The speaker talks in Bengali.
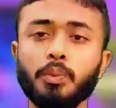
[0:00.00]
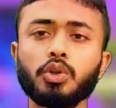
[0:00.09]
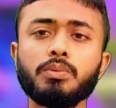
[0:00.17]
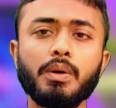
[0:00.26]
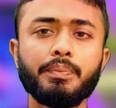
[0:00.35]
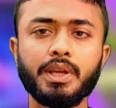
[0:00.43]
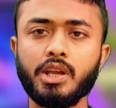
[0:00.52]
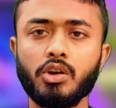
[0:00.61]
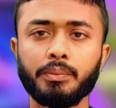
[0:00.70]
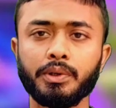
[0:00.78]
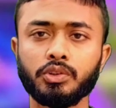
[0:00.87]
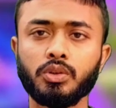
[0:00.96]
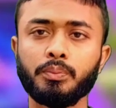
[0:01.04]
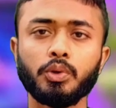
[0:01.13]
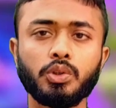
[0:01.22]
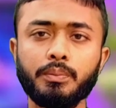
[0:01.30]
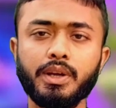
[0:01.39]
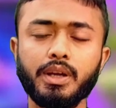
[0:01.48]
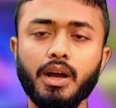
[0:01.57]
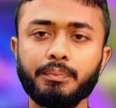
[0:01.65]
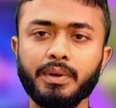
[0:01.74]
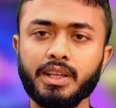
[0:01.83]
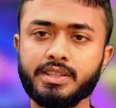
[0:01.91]
তো প্রথমে আপনি কি করবেন তো প্রথমে
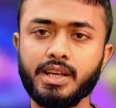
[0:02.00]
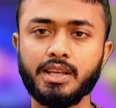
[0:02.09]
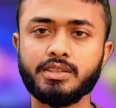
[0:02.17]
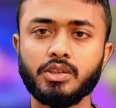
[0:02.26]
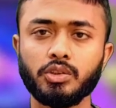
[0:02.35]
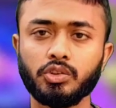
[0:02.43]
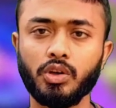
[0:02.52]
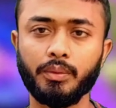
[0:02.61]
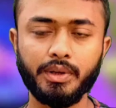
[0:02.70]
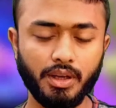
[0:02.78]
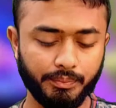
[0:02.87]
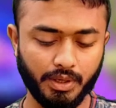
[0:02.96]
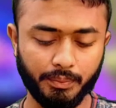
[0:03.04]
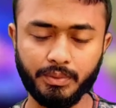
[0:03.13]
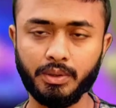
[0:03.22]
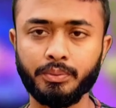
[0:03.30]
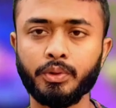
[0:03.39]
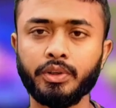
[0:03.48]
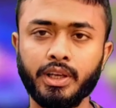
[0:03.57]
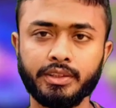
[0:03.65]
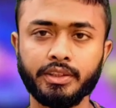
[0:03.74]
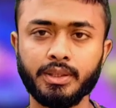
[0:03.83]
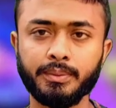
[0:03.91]
আপনাকে যে কাজটি করতে হবে আপনি আপনার ফোনটি
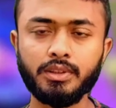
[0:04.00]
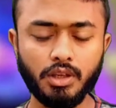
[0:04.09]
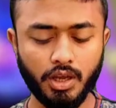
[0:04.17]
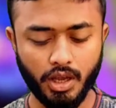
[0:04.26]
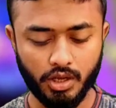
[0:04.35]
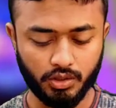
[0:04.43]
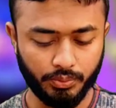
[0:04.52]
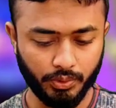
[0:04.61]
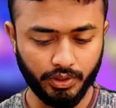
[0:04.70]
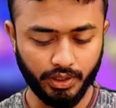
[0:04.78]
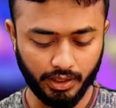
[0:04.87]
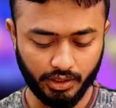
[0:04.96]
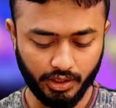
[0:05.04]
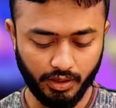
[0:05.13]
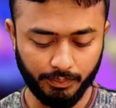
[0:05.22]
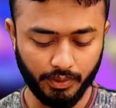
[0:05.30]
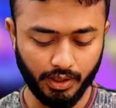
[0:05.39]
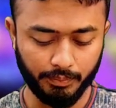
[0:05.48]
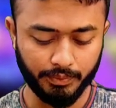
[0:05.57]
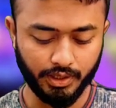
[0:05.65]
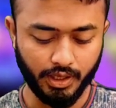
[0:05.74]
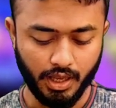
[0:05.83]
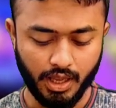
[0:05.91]
হাতে নেবেন তো ফোনটি হাতে নেওয়ার পর
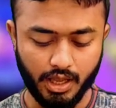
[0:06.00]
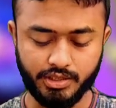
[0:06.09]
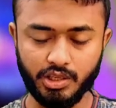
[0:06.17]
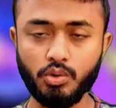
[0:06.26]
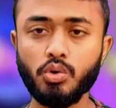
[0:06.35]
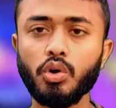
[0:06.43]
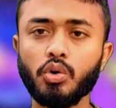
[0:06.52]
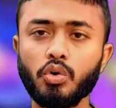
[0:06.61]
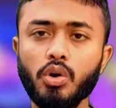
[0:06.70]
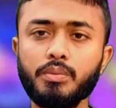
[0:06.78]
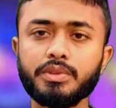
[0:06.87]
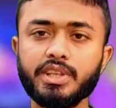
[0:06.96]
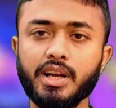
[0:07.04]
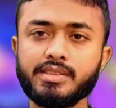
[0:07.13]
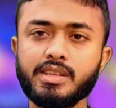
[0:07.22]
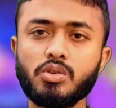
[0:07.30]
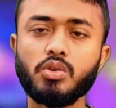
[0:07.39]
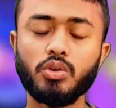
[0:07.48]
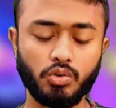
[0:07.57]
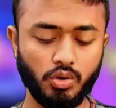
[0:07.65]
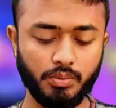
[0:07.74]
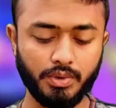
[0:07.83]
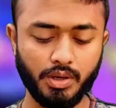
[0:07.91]
আপনি যে গুগল ক্রোমটি আছে গুগল
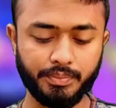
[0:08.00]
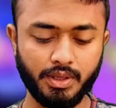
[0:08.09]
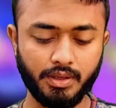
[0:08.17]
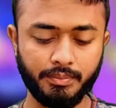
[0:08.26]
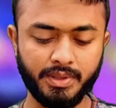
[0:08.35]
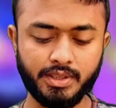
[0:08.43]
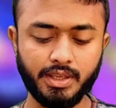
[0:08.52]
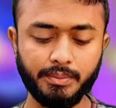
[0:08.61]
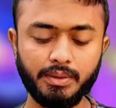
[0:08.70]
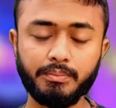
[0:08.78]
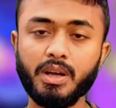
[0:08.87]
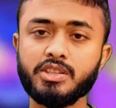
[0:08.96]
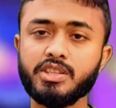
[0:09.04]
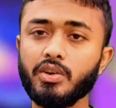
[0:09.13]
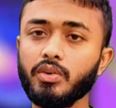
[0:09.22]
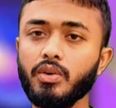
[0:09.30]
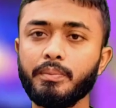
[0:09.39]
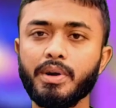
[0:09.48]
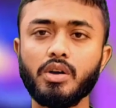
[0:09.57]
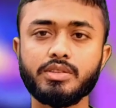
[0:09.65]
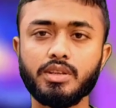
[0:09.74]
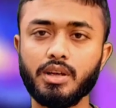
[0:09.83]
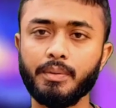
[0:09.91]
ক্রোম আপনি বেছে নেবেন বা যে কোনো
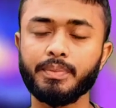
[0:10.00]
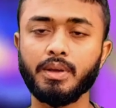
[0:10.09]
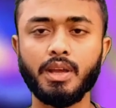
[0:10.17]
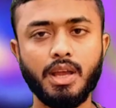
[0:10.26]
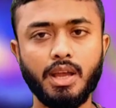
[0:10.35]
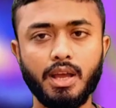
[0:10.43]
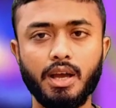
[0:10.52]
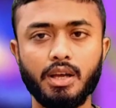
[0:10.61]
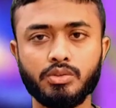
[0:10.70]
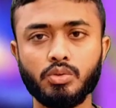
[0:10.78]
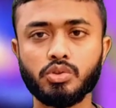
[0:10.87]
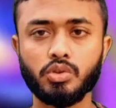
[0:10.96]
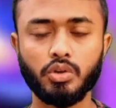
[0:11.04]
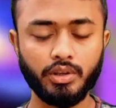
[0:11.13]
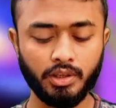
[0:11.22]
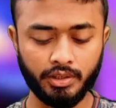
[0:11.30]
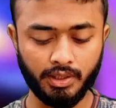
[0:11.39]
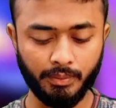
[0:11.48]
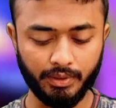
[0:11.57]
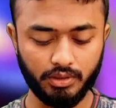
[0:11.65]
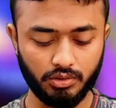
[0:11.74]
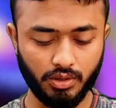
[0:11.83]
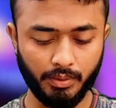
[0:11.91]
ব্রাউজার আপনি চুজ করে নিলে নিতে
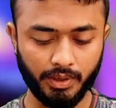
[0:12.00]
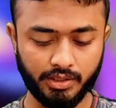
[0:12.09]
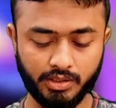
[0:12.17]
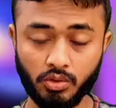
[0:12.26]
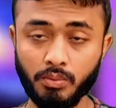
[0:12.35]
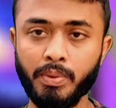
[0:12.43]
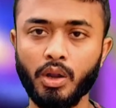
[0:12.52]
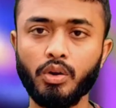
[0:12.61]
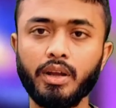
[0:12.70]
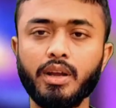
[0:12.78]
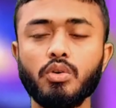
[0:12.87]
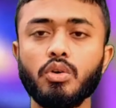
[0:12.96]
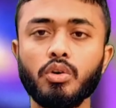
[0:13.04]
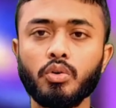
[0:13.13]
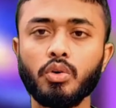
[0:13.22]
পারেন তো আমার কাছে খুব ভালো লাগে গুগল